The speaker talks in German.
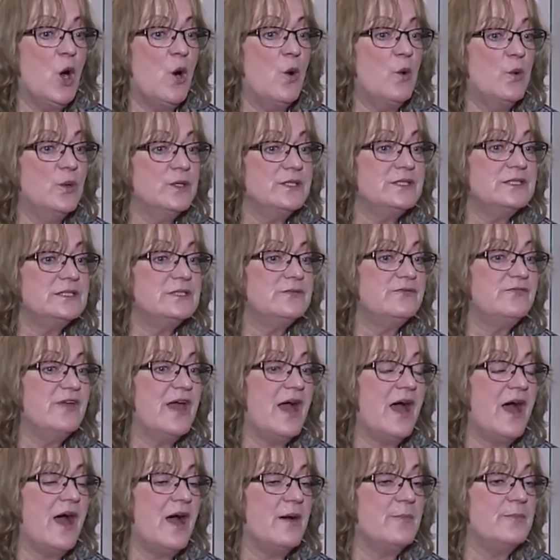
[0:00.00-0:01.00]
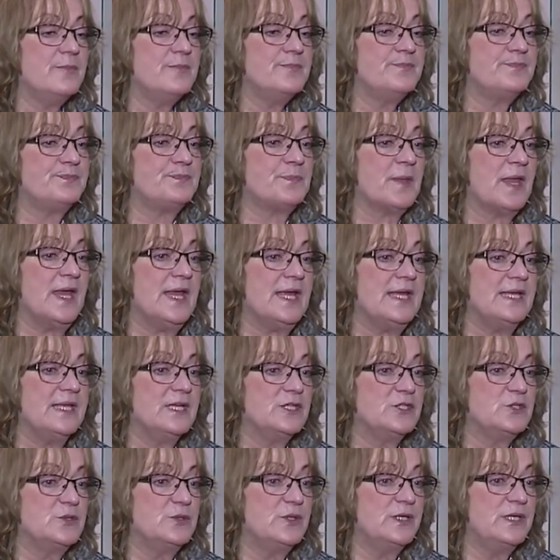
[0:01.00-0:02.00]
Und wir haben
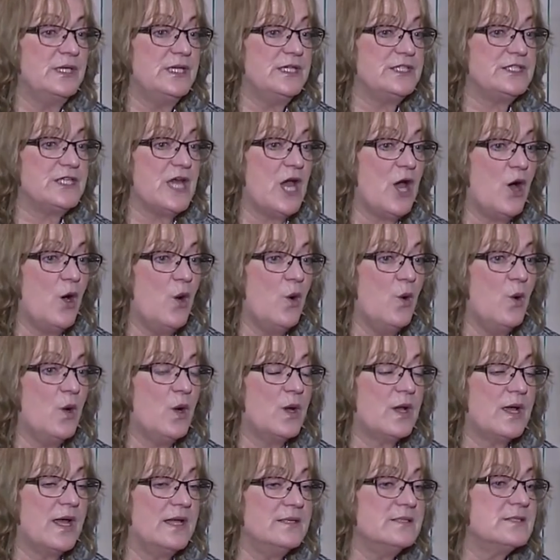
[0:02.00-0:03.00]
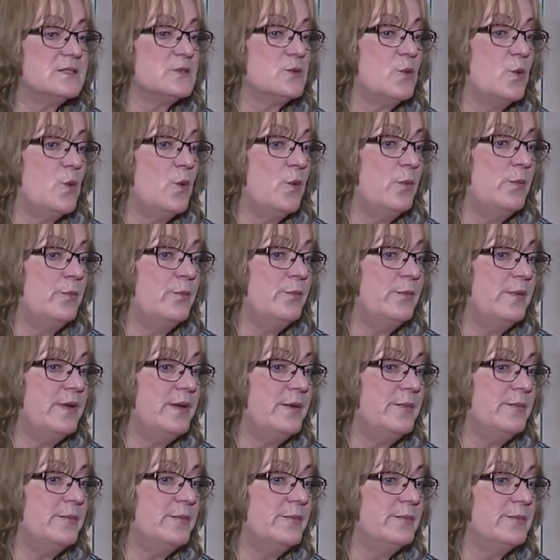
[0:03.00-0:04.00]
natürlich auch ganz oben
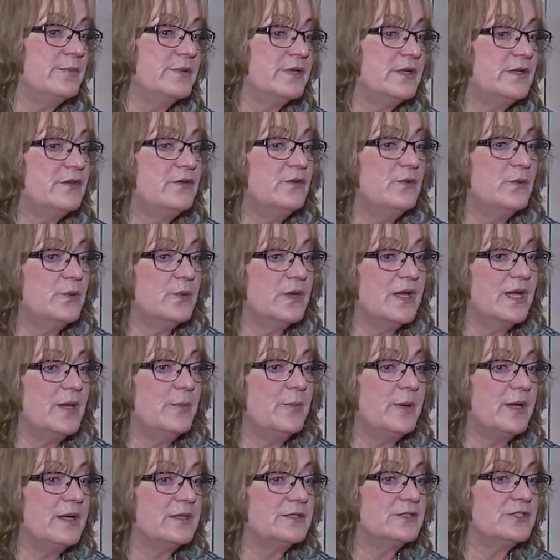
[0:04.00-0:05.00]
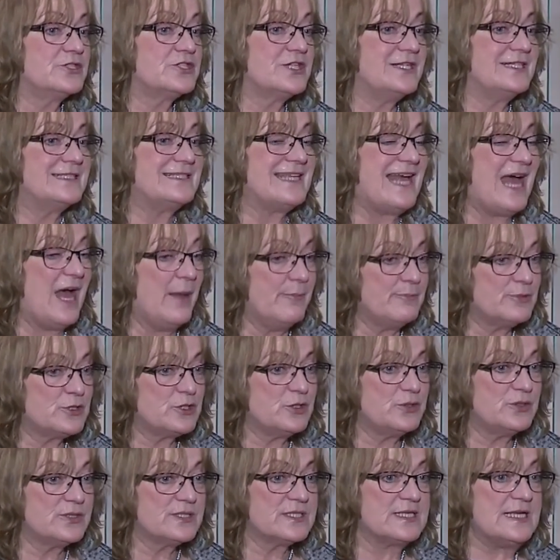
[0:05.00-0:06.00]
im dritten OG praktisch als
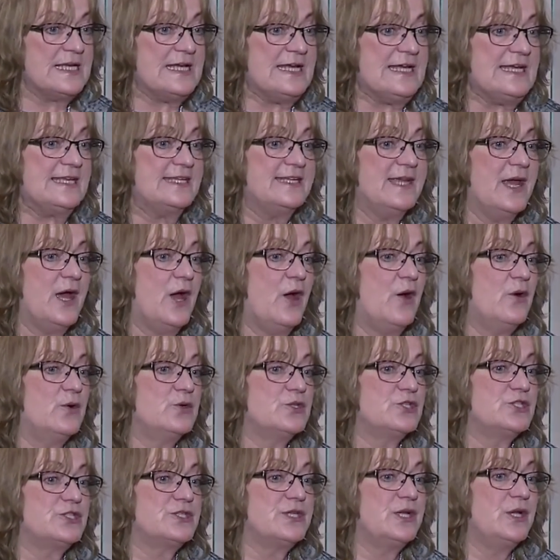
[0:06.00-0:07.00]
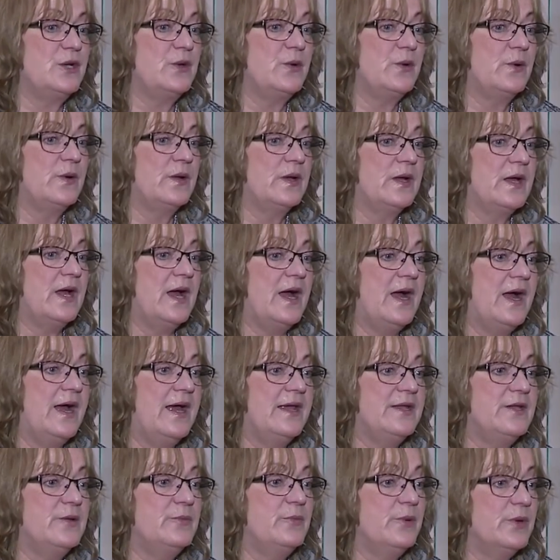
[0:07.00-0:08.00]
Abschluss der Ausstellung
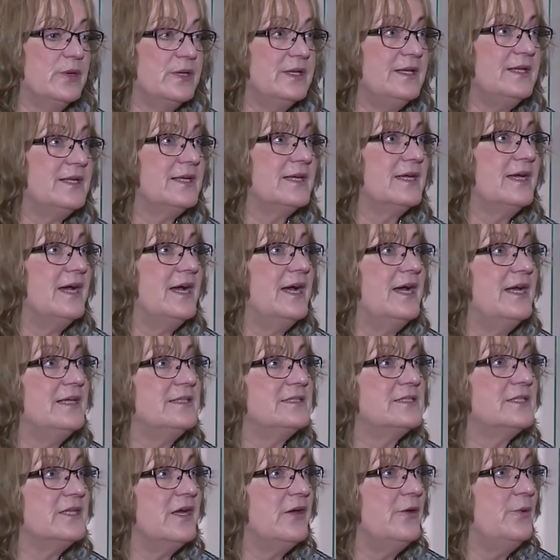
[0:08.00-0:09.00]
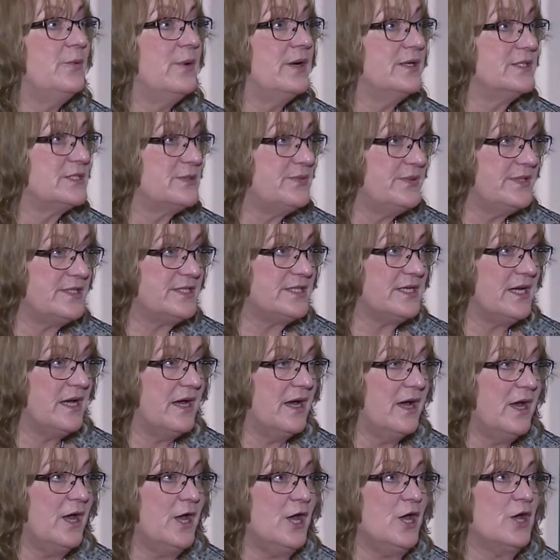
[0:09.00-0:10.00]
eine Möglichkeit, über
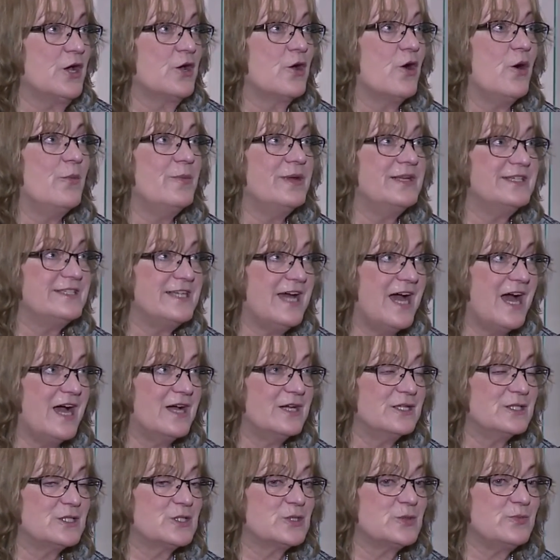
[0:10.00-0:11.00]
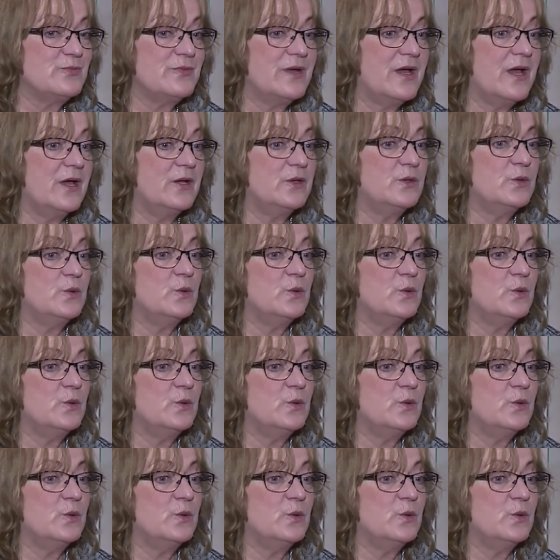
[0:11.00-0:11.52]
Twitter Kommentare zu machen